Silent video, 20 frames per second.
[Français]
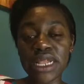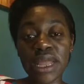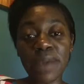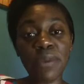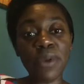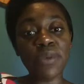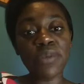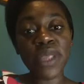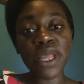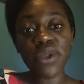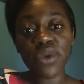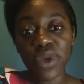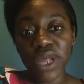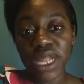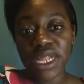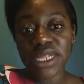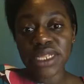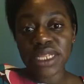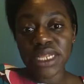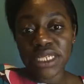La première
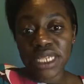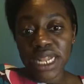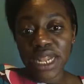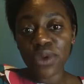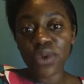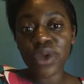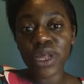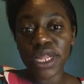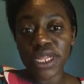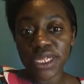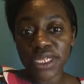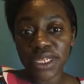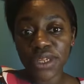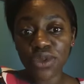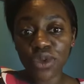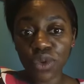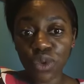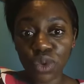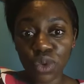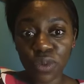localité, c'est la localité
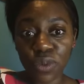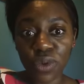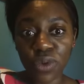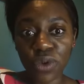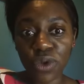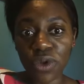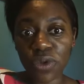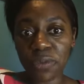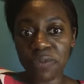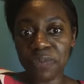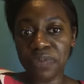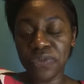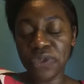d'Ongulmokon.